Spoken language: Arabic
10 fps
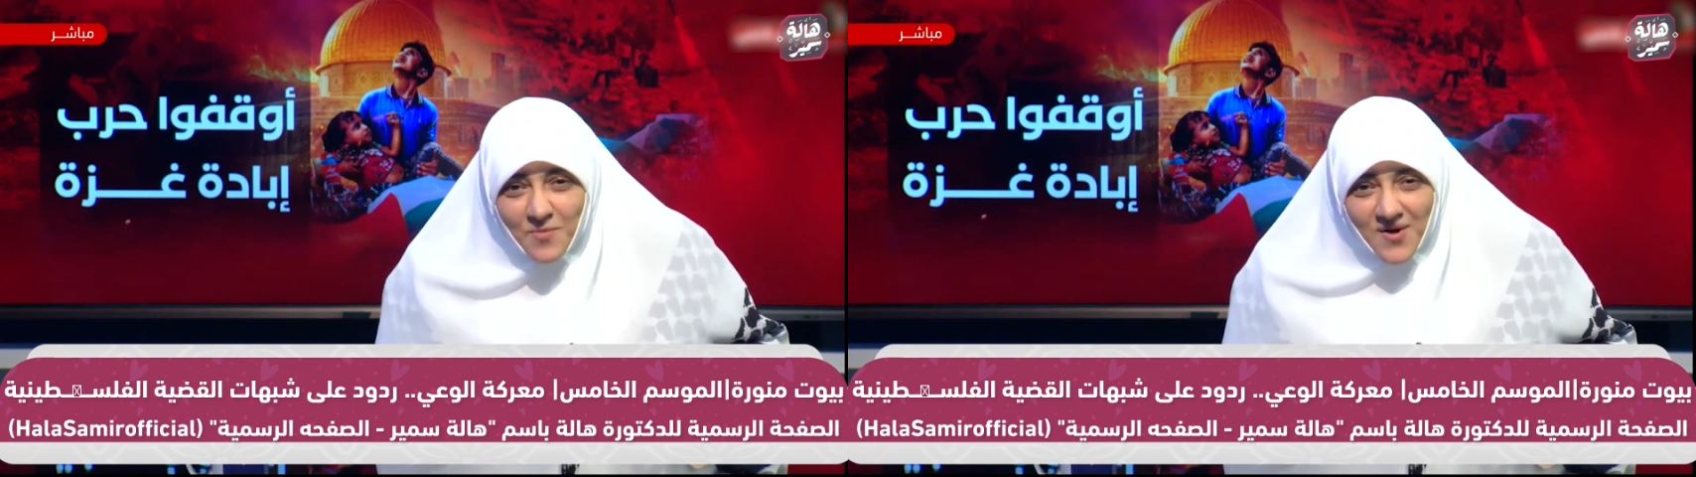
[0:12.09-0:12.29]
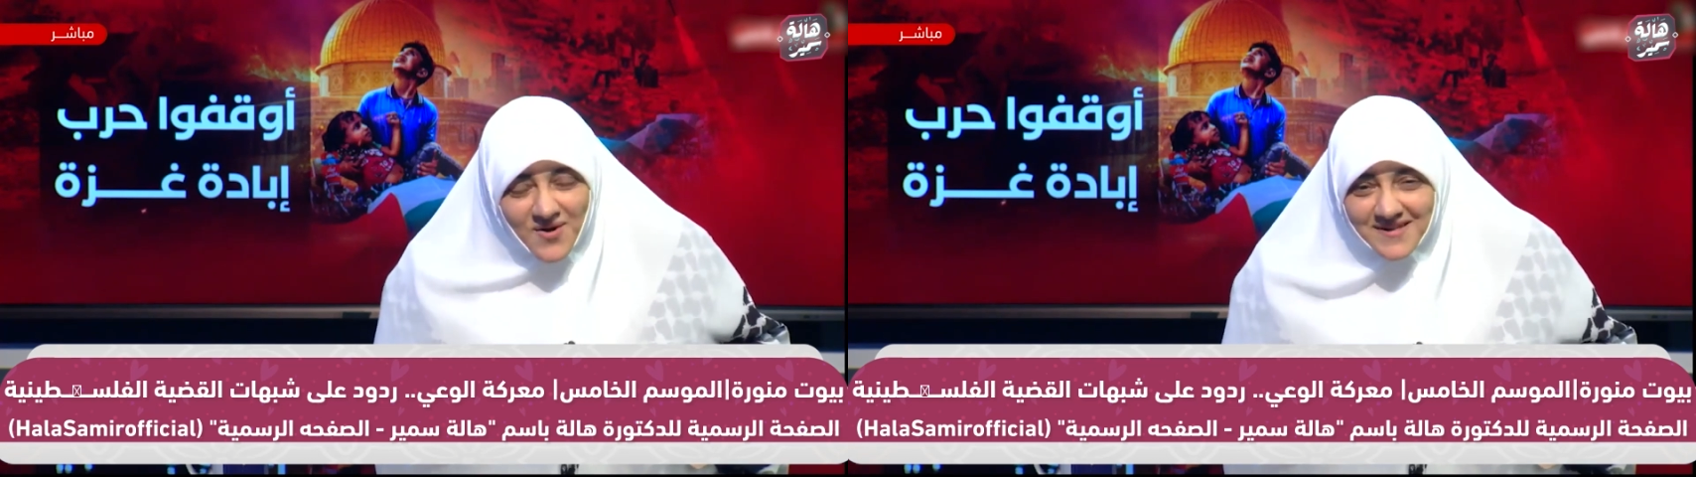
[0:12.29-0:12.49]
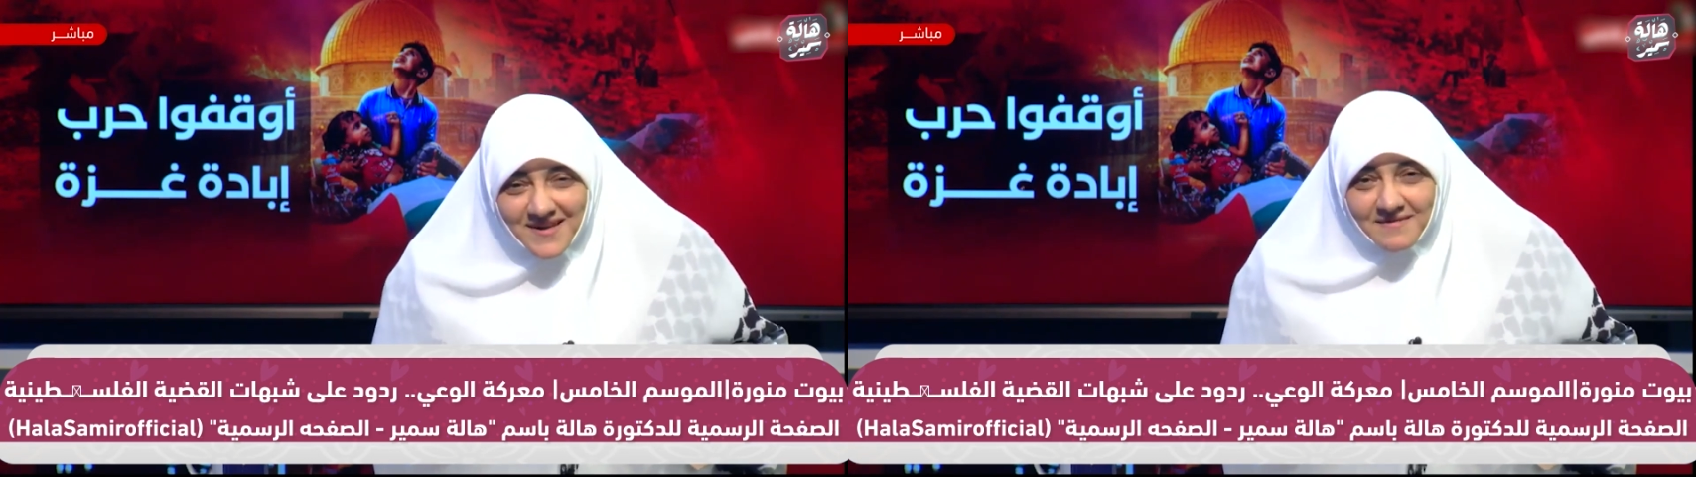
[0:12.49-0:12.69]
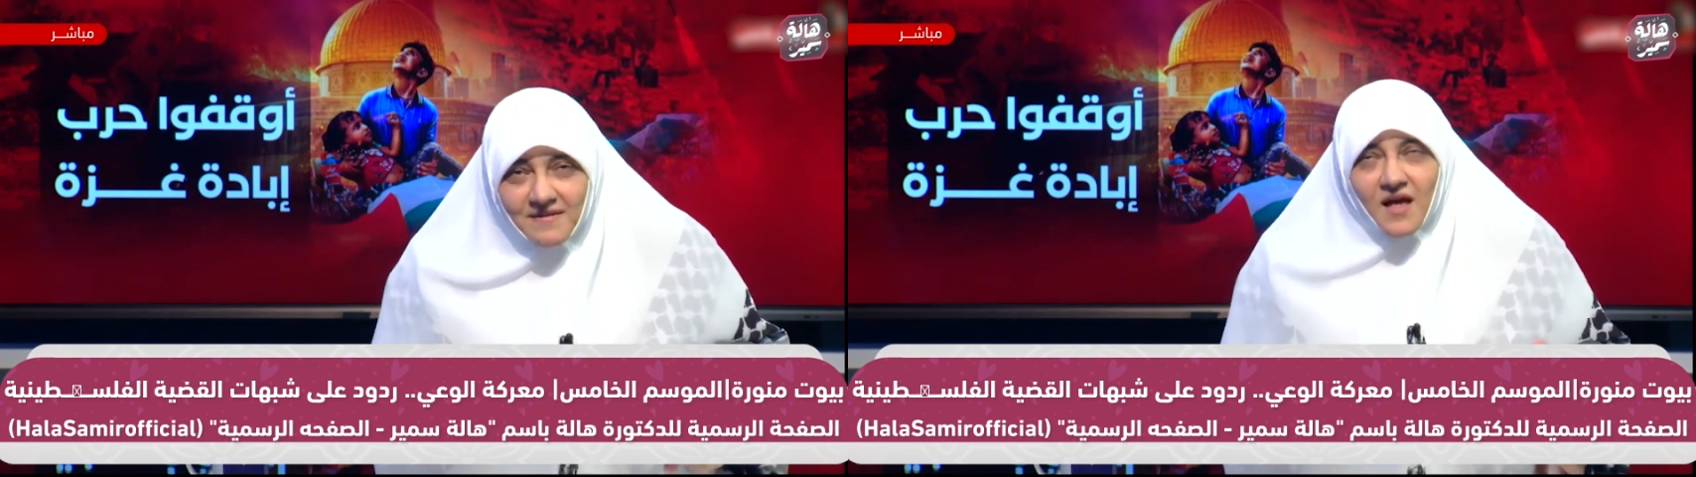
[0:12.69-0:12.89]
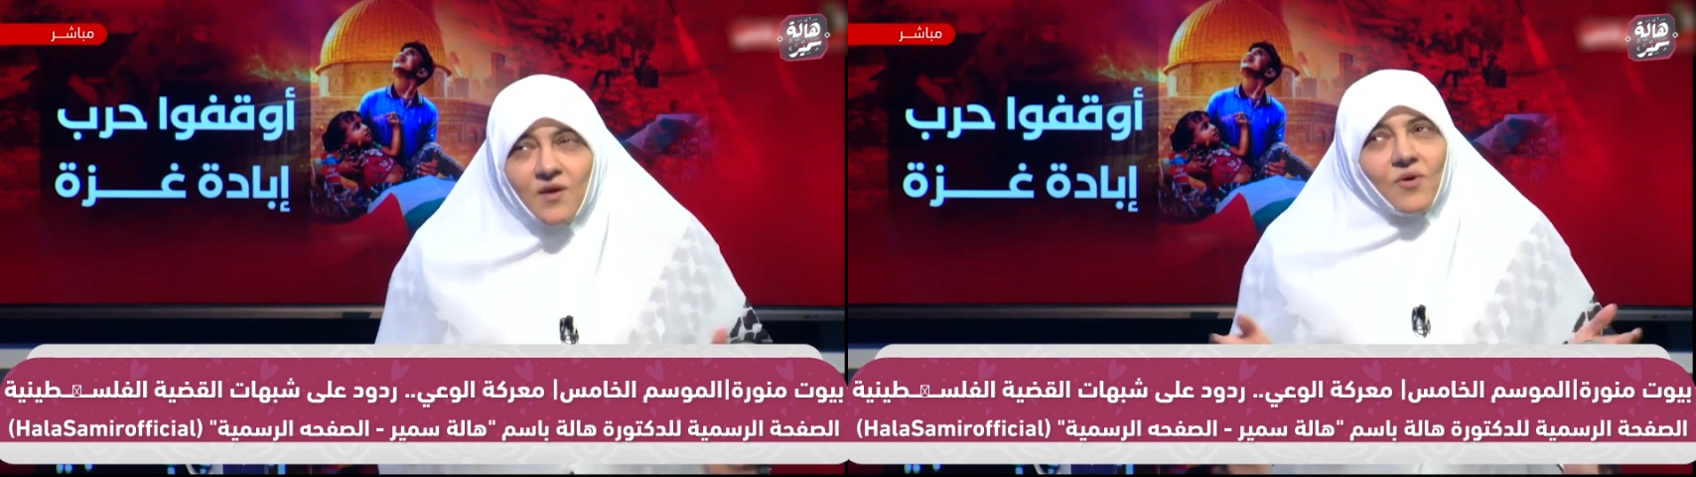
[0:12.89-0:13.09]
مره
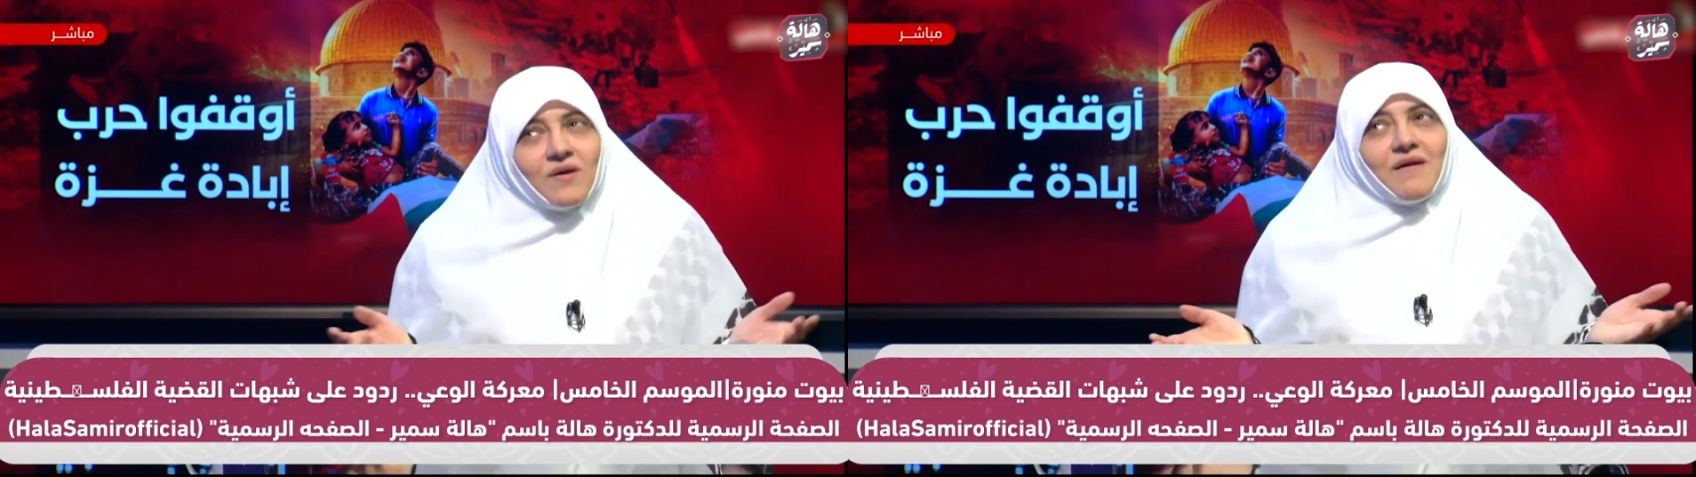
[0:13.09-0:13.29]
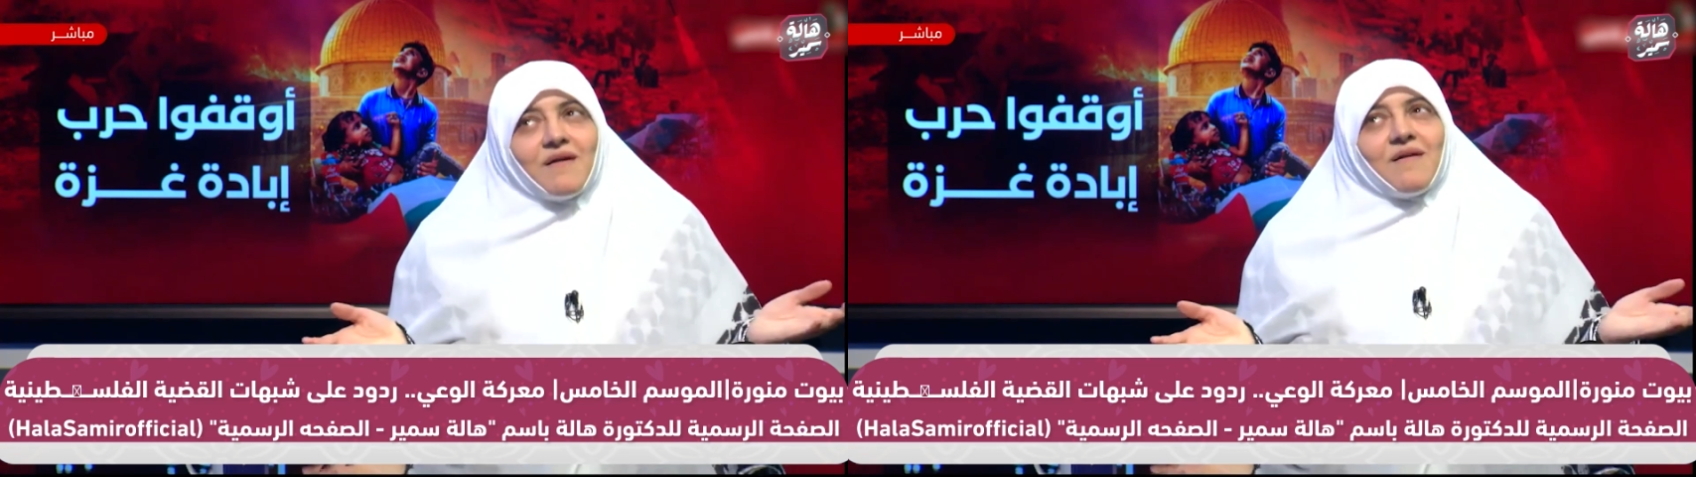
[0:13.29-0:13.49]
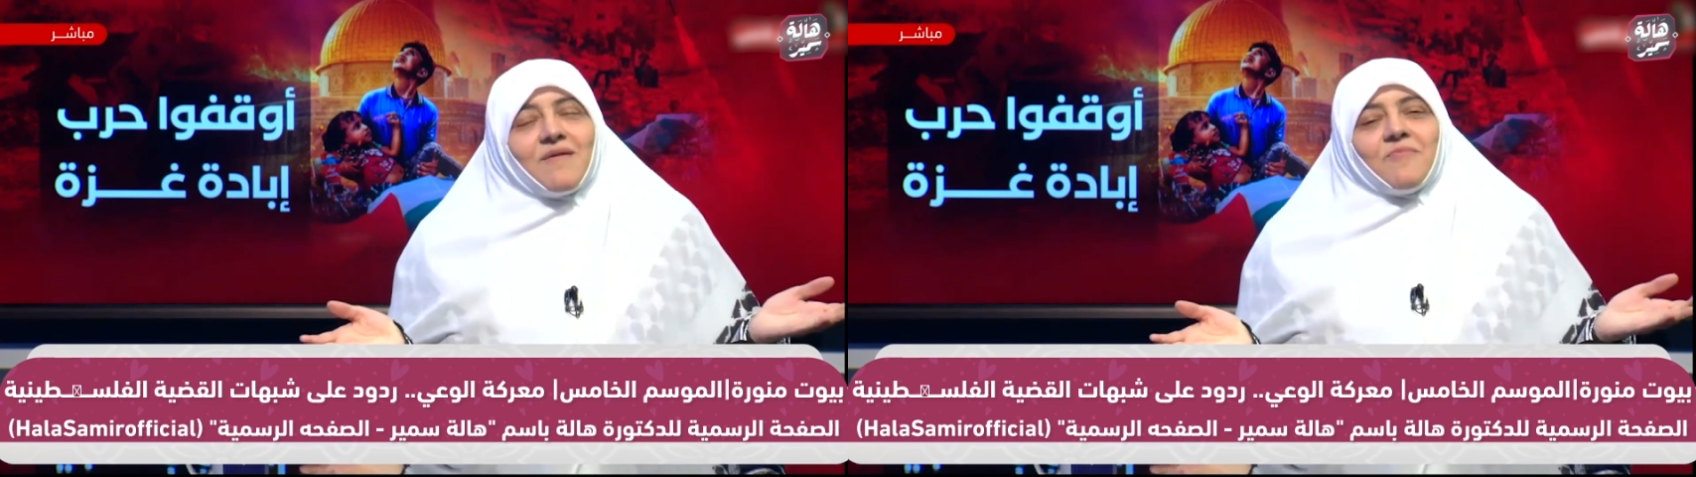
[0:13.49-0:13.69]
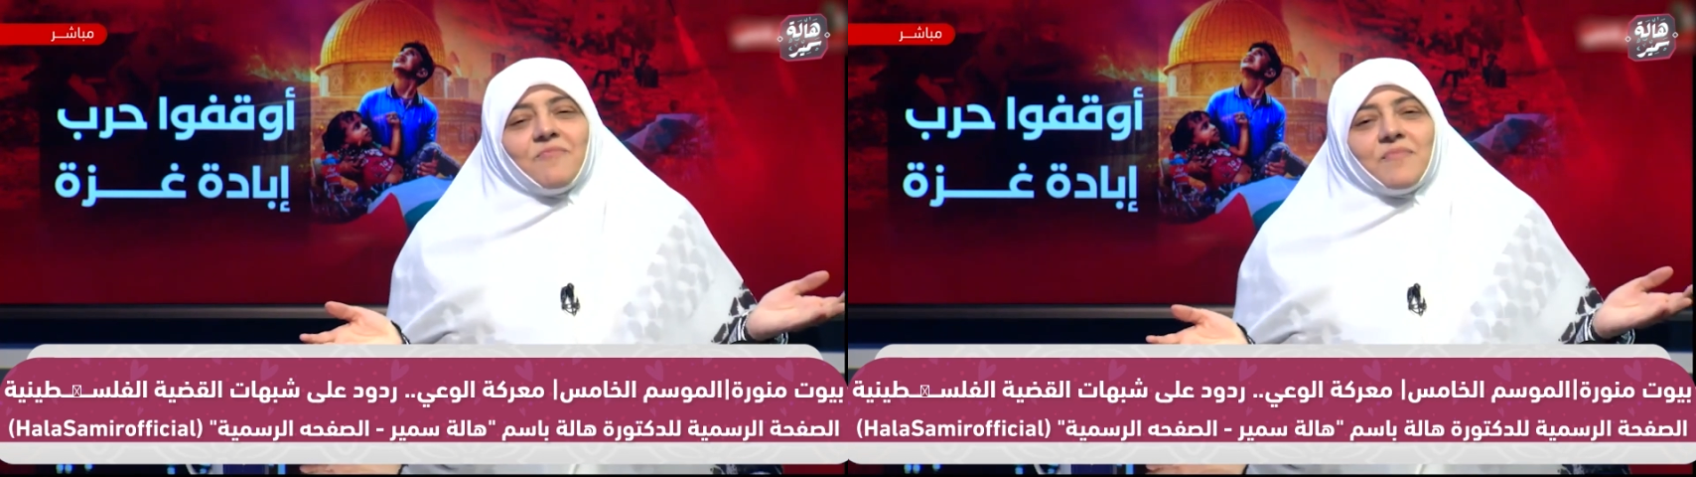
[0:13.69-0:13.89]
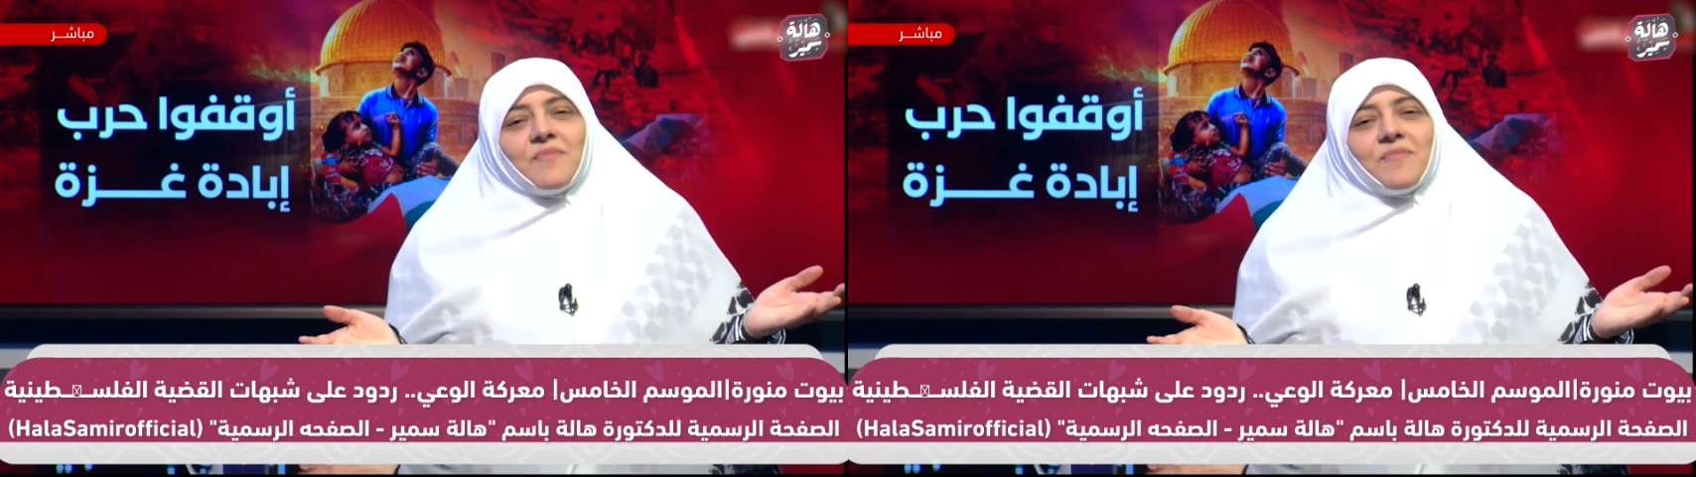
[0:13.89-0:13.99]
اي والله يا رب